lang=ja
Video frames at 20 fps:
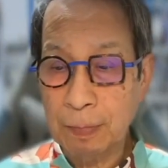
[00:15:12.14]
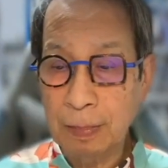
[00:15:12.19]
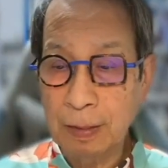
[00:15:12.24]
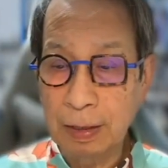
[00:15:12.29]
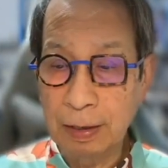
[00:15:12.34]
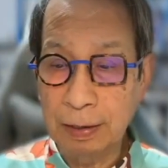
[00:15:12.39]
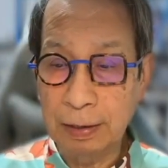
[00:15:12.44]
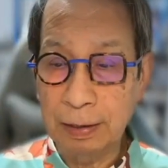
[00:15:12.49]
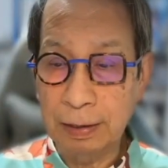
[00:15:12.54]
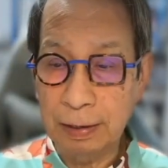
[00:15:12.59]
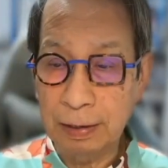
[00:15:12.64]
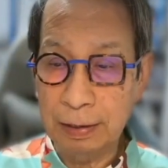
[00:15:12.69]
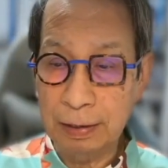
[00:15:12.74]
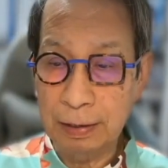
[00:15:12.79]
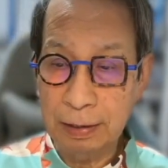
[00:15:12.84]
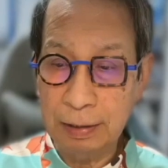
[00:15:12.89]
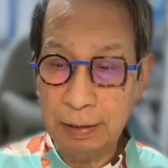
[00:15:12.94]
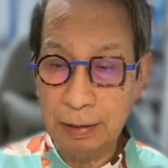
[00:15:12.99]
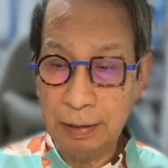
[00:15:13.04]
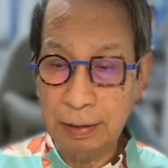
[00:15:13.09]

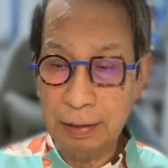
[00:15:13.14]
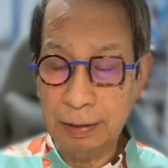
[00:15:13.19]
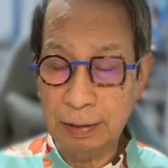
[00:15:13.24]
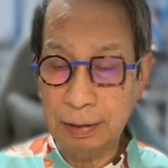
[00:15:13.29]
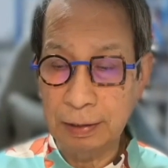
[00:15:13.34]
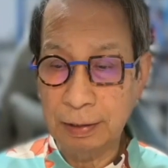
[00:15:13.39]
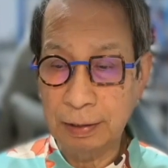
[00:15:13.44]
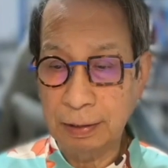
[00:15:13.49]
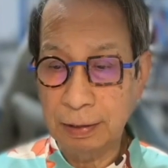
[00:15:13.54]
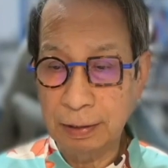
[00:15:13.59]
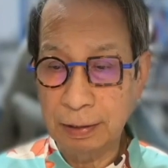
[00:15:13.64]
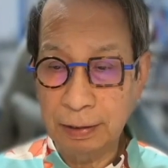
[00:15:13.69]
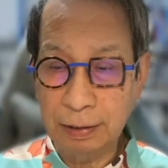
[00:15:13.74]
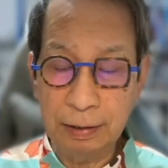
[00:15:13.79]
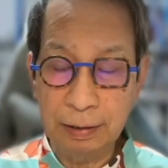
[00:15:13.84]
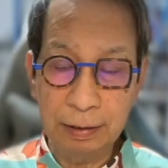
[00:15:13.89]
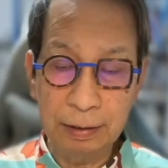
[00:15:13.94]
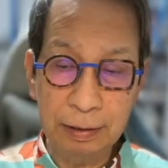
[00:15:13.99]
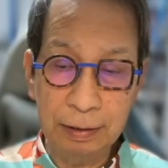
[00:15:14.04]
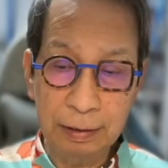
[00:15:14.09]

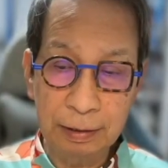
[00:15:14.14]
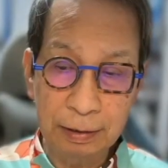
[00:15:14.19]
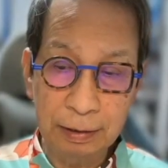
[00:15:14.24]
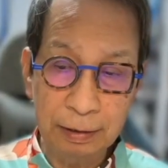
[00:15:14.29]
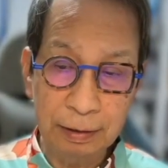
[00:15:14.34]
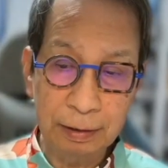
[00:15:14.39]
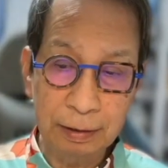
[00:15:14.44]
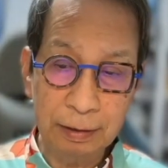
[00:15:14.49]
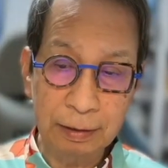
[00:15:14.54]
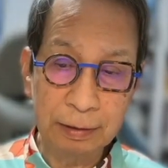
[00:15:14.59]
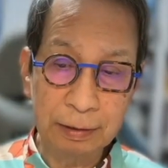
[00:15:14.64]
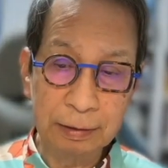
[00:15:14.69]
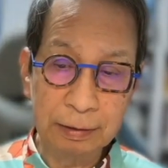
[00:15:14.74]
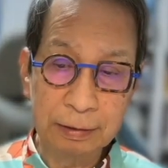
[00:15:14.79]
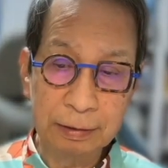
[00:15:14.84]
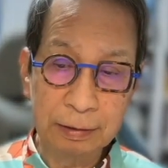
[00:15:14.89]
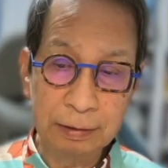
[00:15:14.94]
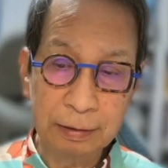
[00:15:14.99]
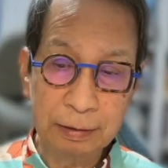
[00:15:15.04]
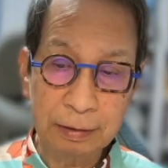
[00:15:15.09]

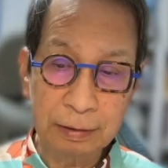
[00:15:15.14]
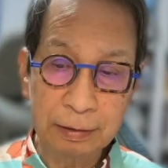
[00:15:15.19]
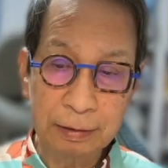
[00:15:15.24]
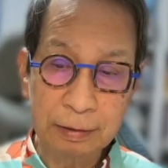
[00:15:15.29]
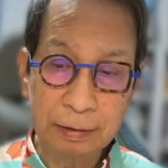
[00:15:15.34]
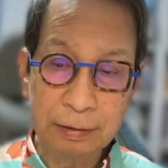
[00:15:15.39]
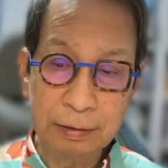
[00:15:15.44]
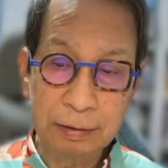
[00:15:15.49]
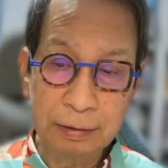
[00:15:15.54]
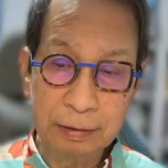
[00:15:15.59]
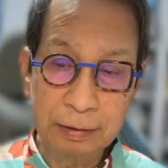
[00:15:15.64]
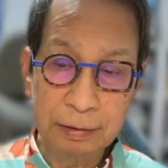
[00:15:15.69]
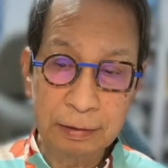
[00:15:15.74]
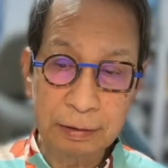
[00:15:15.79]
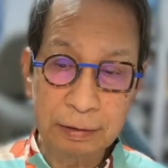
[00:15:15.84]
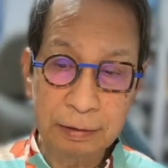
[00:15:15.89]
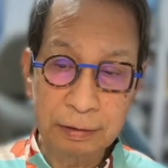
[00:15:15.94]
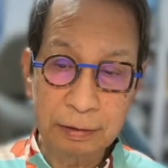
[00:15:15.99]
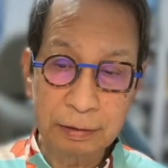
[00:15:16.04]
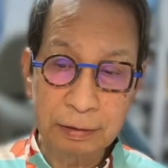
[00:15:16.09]

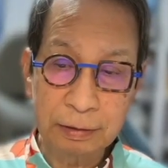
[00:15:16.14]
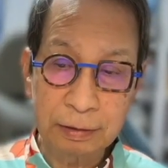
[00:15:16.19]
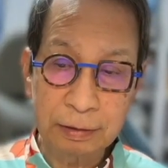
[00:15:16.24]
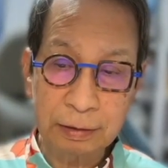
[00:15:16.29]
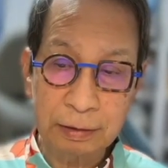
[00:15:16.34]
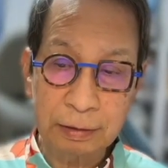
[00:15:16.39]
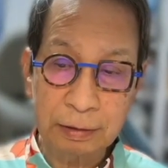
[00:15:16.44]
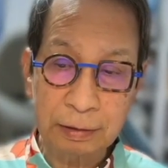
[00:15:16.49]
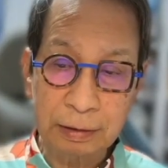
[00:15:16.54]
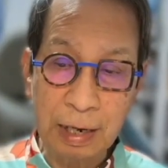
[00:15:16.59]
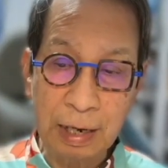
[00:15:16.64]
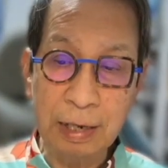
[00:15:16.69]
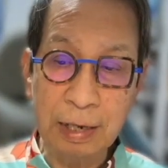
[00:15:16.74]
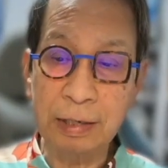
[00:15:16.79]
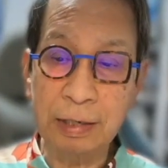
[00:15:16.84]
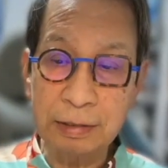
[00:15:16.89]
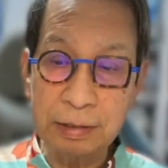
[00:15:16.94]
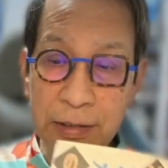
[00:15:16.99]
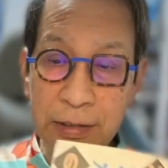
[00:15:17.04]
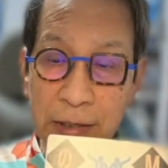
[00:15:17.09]
えー、考
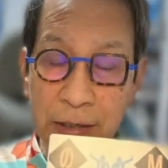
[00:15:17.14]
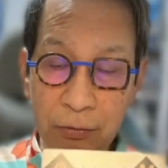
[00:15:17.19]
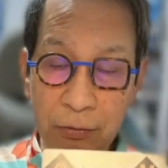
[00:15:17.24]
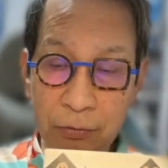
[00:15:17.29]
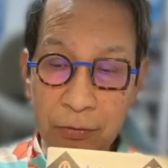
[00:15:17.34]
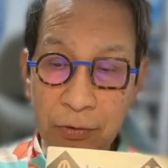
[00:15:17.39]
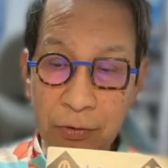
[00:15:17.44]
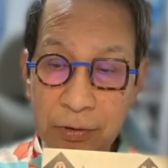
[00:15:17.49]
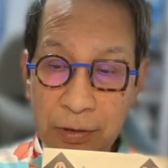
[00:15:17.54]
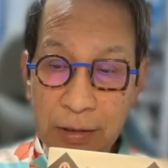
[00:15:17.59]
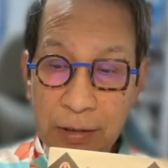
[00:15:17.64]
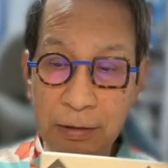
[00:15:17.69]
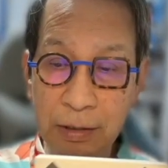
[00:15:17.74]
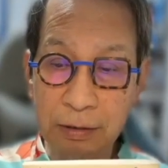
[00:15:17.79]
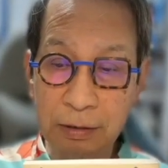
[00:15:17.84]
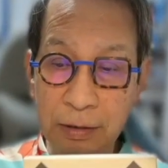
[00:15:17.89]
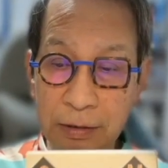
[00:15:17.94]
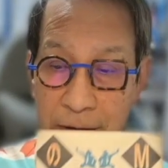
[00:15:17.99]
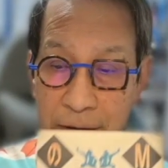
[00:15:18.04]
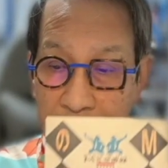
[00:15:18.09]
えていたことになったん
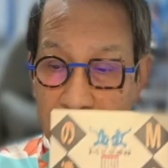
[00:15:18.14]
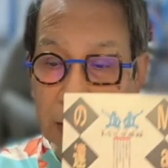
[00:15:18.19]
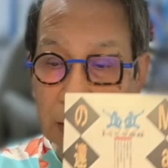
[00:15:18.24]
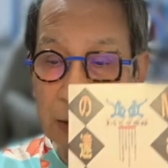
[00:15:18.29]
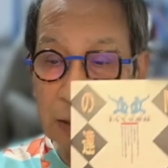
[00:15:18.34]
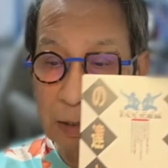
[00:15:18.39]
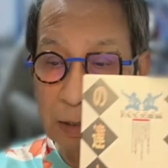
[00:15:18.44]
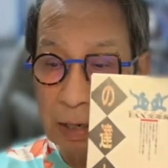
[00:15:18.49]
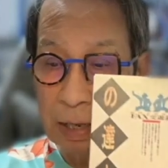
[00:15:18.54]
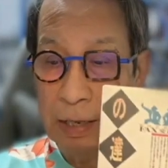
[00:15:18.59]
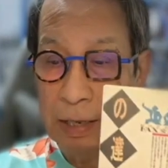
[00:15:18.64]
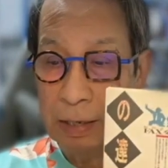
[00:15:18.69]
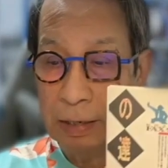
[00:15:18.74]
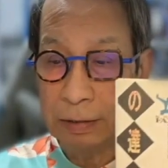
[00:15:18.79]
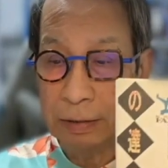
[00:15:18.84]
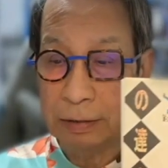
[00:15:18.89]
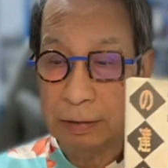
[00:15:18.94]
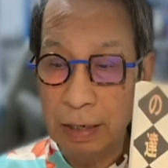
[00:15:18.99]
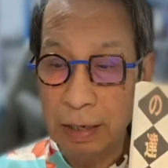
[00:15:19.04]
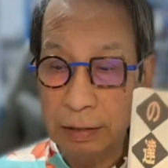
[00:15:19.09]
ですが、ただね、
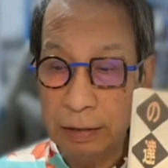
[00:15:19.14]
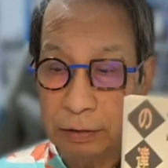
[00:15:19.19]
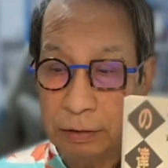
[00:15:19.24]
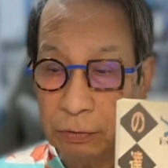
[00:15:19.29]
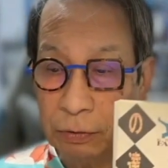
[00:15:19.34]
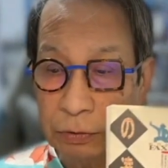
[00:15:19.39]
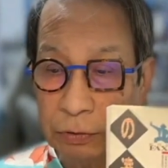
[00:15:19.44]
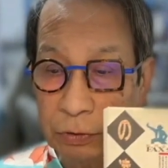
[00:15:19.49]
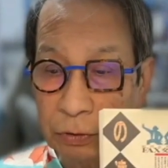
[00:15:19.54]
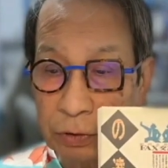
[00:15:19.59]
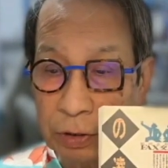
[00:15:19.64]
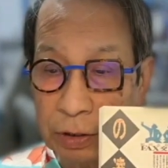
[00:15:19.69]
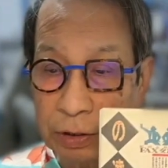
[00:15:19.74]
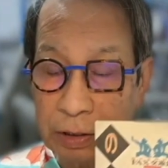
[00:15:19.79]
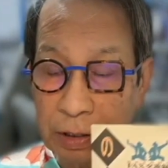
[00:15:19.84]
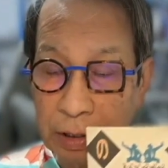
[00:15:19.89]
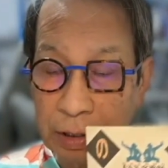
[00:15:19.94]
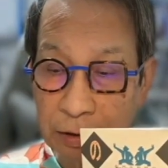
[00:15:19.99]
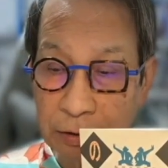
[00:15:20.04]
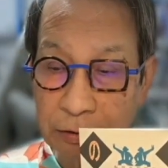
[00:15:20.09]
内容を読んでい
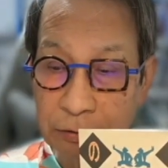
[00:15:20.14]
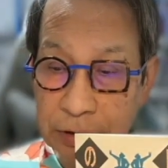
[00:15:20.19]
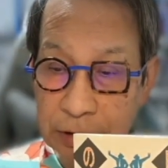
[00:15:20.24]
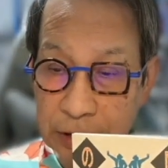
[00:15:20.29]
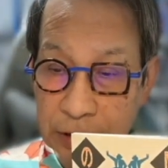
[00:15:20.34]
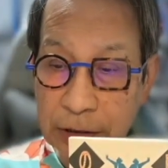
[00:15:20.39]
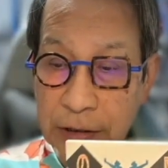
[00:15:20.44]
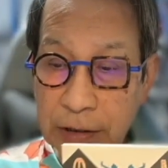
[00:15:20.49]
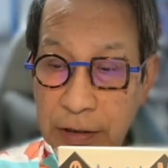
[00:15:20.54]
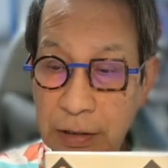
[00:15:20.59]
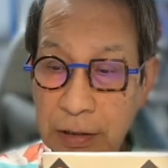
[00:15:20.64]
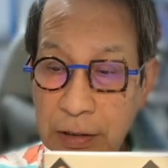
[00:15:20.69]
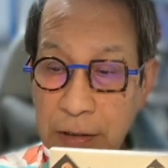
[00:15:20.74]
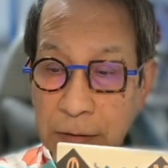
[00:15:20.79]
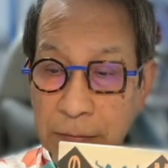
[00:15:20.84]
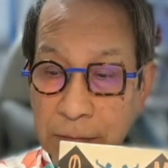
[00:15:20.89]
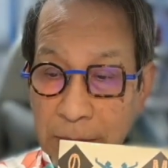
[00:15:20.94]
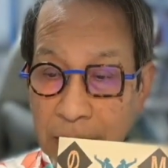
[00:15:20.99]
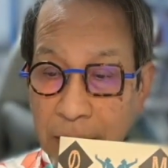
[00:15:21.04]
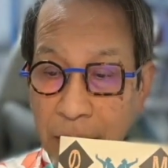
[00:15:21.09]
ただくうちに、
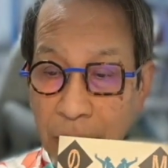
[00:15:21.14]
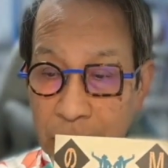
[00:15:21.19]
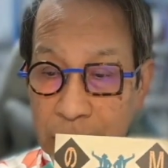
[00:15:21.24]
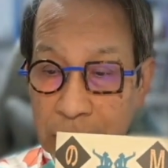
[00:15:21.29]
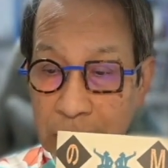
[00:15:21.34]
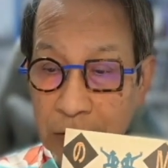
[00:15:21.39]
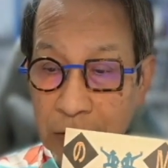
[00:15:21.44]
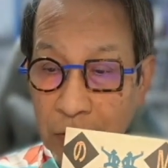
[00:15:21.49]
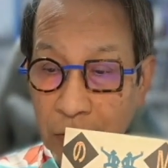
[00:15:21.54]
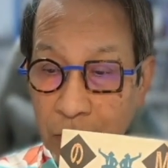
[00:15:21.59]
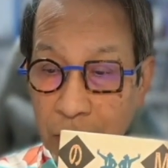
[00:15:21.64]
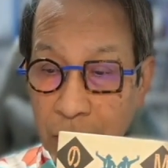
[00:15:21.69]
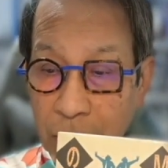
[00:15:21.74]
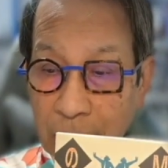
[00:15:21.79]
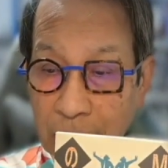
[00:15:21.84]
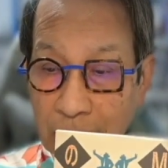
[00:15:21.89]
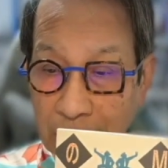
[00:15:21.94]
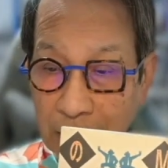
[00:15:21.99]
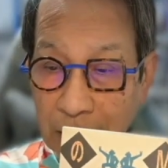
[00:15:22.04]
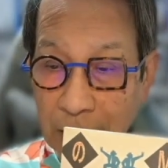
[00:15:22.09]
まあ当然のこと
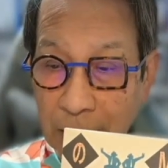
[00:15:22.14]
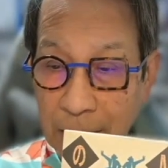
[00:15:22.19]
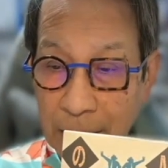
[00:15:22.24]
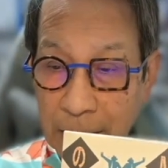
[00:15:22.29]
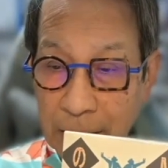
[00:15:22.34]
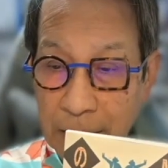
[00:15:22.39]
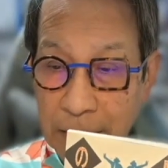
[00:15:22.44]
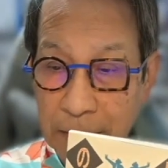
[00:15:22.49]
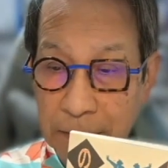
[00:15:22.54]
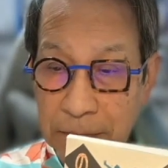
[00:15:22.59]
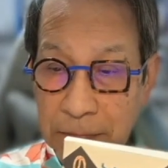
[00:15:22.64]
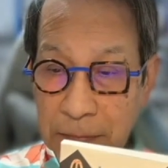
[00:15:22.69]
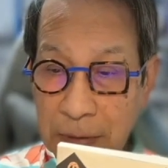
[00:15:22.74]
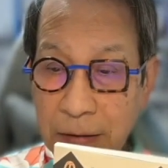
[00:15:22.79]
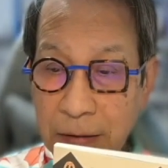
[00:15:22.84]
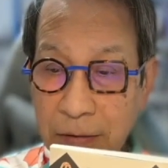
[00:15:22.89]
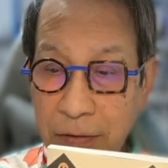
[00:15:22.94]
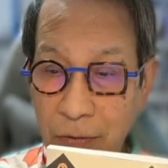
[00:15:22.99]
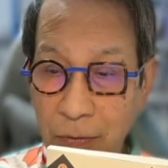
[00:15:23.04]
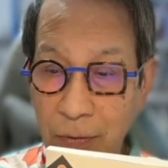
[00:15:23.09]
ながら、
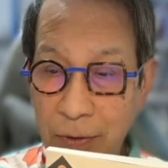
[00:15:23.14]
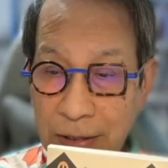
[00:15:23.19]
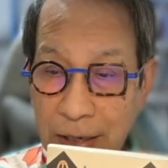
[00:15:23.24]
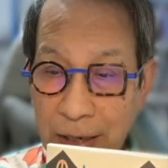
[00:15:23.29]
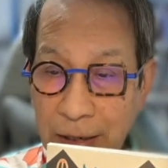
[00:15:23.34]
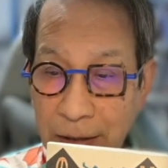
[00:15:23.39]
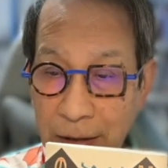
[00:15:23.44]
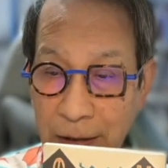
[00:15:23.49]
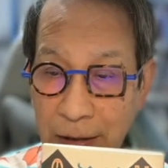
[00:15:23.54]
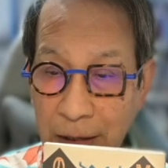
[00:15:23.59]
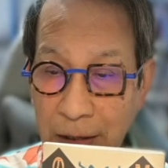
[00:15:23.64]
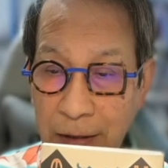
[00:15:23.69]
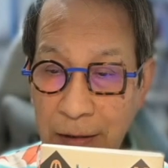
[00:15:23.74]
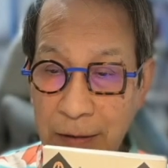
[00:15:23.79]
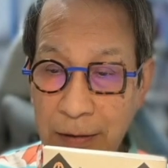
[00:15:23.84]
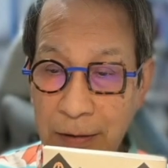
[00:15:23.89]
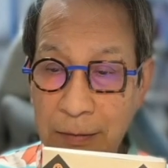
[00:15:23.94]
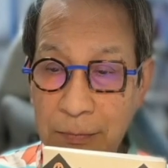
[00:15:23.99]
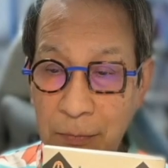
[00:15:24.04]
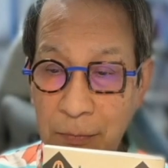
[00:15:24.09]
Mac の話題が
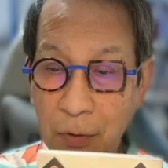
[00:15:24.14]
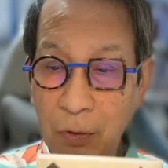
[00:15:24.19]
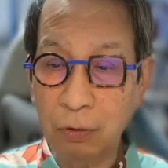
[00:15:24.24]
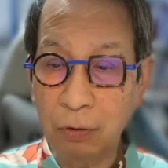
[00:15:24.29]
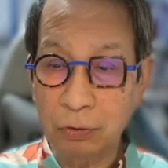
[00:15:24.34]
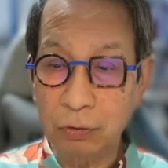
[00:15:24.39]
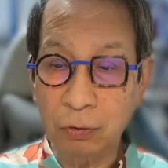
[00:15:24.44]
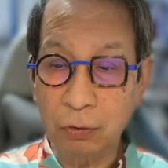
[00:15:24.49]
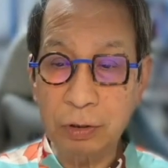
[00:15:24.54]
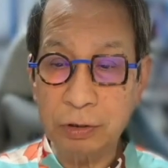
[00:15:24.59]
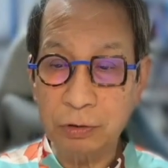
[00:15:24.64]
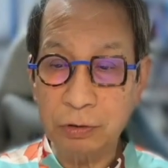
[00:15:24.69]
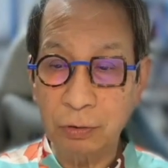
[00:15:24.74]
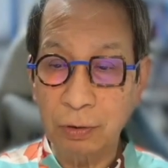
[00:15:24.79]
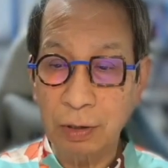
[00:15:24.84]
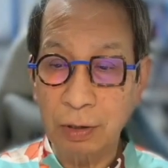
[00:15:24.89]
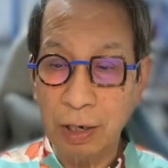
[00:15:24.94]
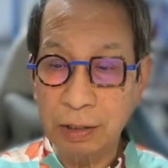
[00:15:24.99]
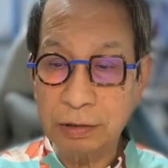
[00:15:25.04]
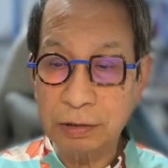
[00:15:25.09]
もうどうでしょ
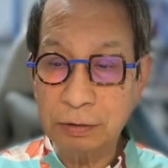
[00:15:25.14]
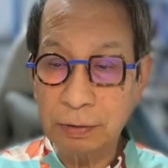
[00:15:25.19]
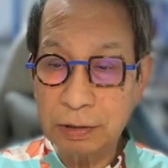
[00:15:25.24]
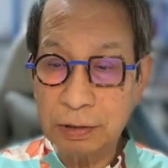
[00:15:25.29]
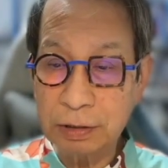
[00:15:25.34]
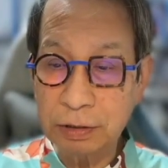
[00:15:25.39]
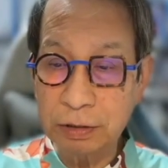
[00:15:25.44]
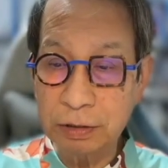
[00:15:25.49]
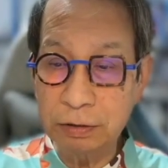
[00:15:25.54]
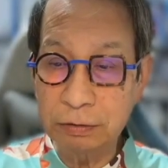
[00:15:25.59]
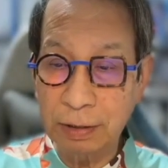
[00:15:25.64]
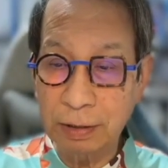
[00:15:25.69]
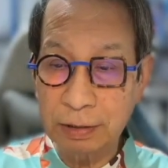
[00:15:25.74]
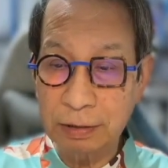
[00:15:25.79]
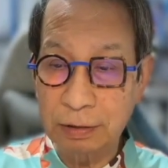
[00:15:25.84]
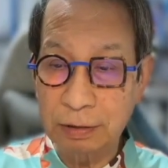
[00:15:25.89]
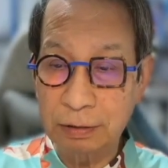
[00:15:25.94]
う。8割、9割